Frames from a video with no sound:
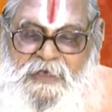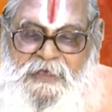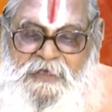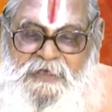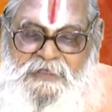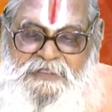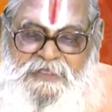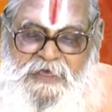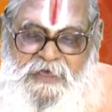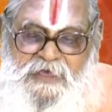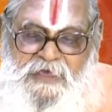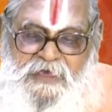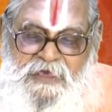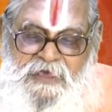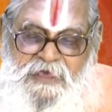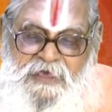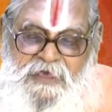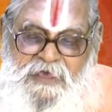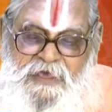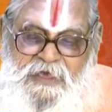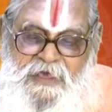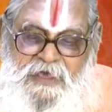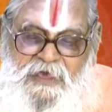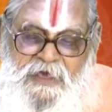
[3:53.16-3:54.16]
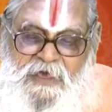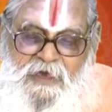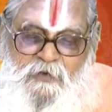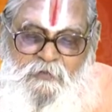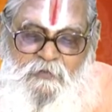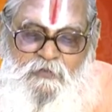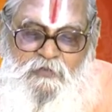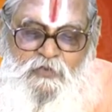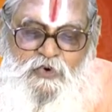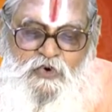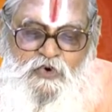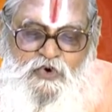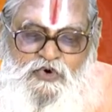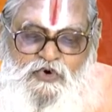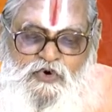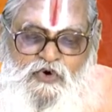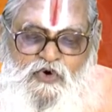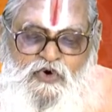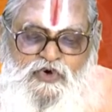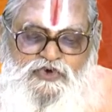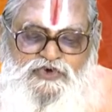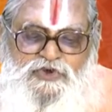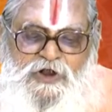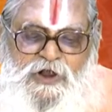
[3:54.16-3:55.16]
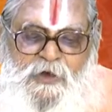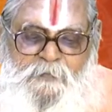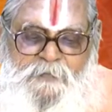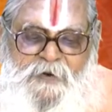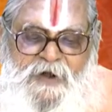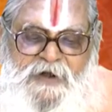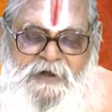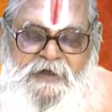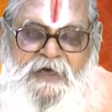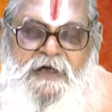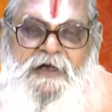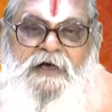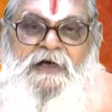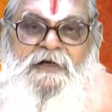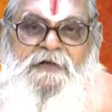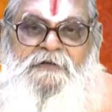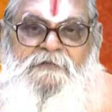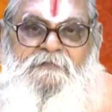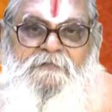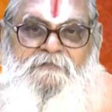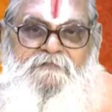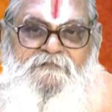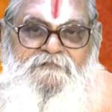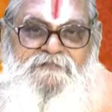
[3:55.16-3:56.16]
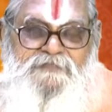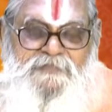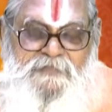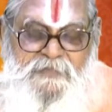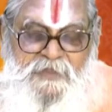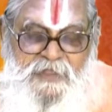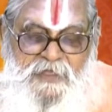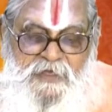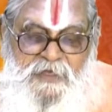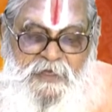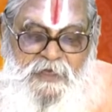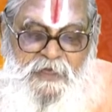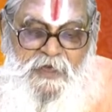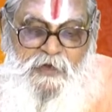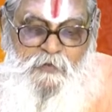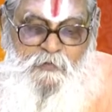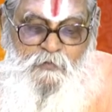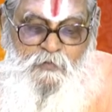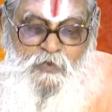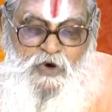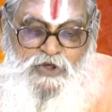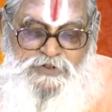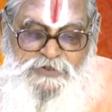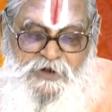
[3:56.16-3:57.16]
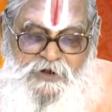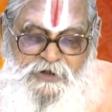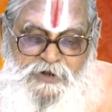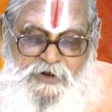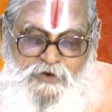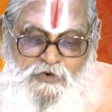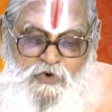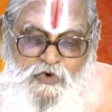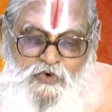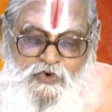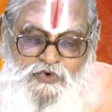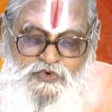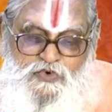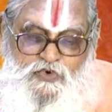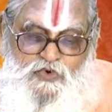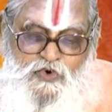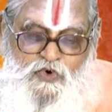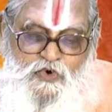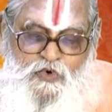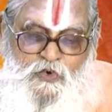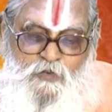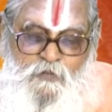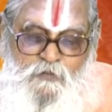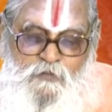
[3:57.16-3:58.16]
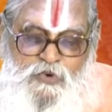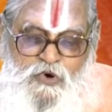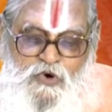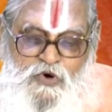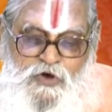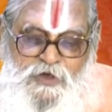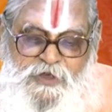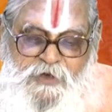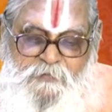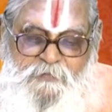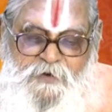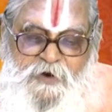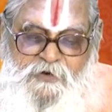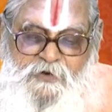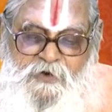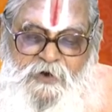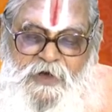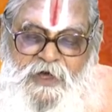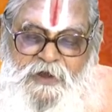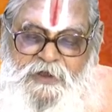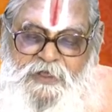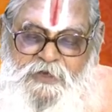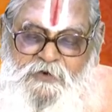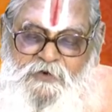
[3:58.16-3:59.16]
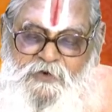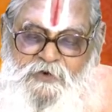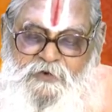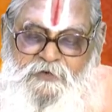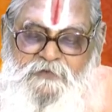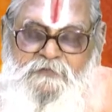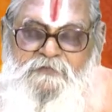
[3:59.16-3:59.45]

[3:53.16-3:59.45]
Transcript: ఇది మూడు రోజుల పండగ మొదటి రోజు భోగి పండుగనియు